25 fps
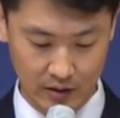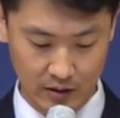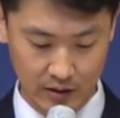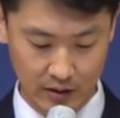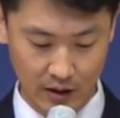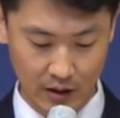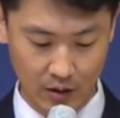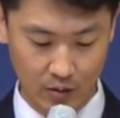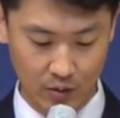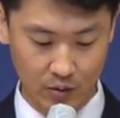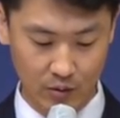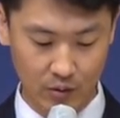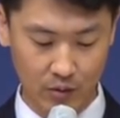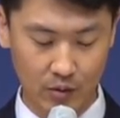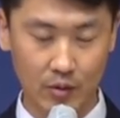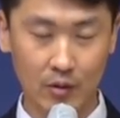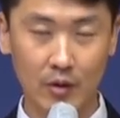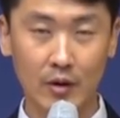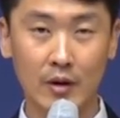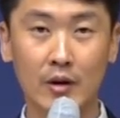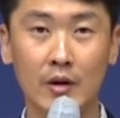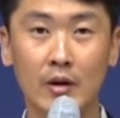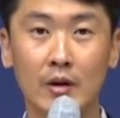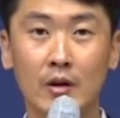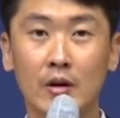라고
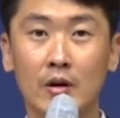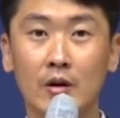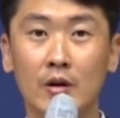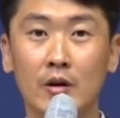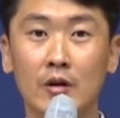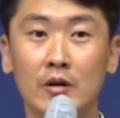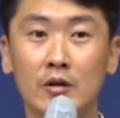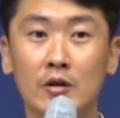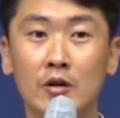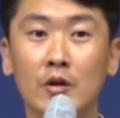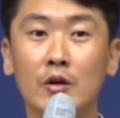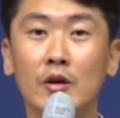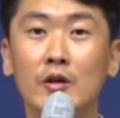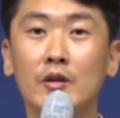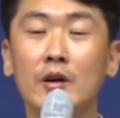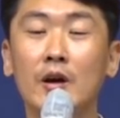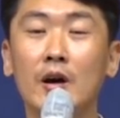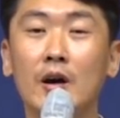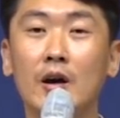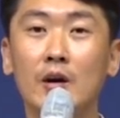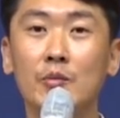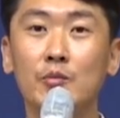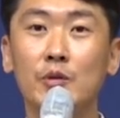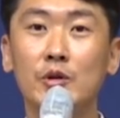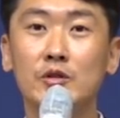어, 그렇게
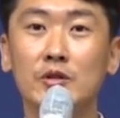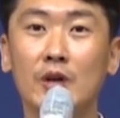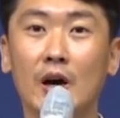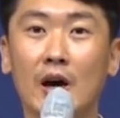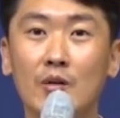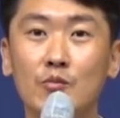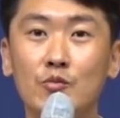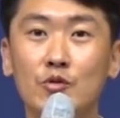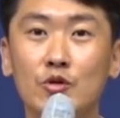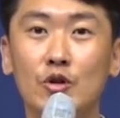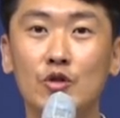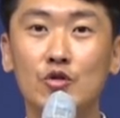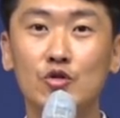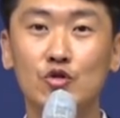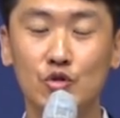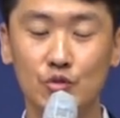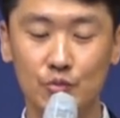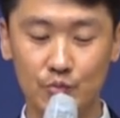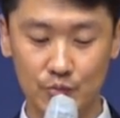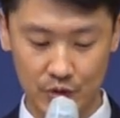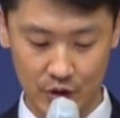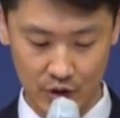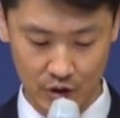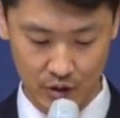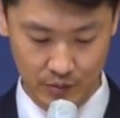생각하면서 아무런
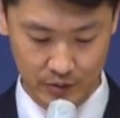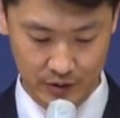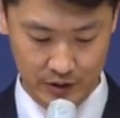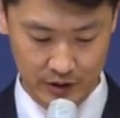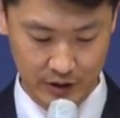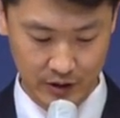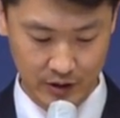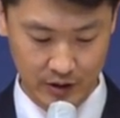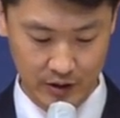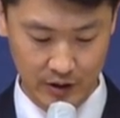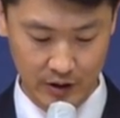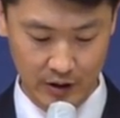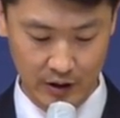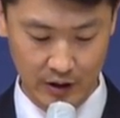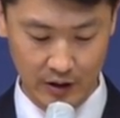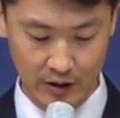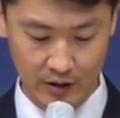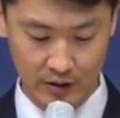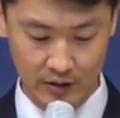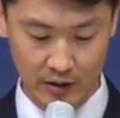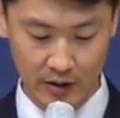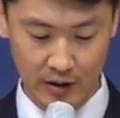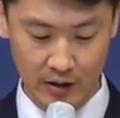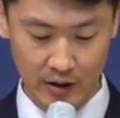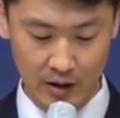준비 없이
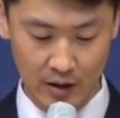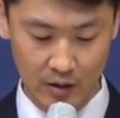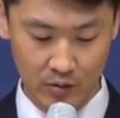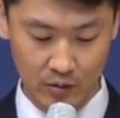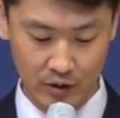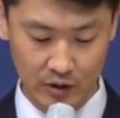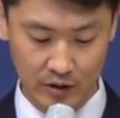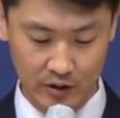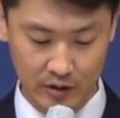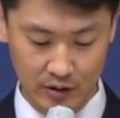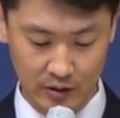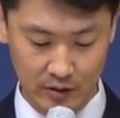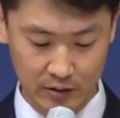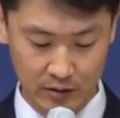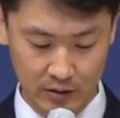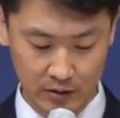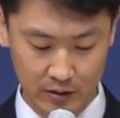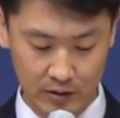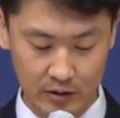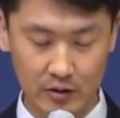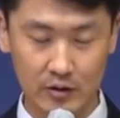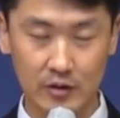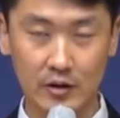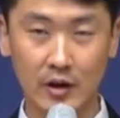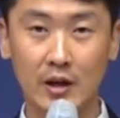살아가고
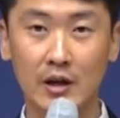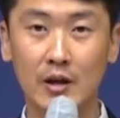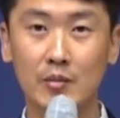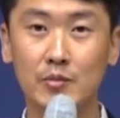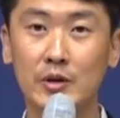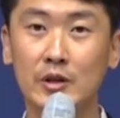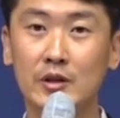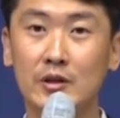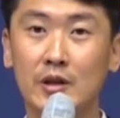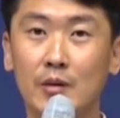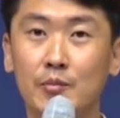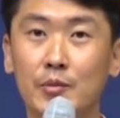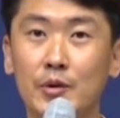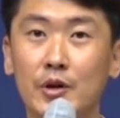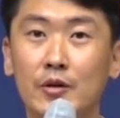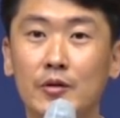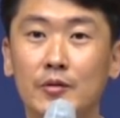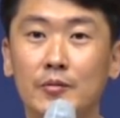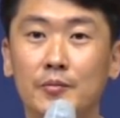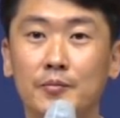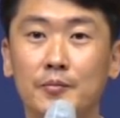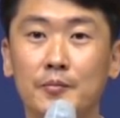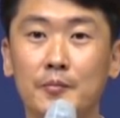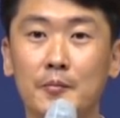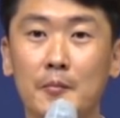있는 사람이 있다면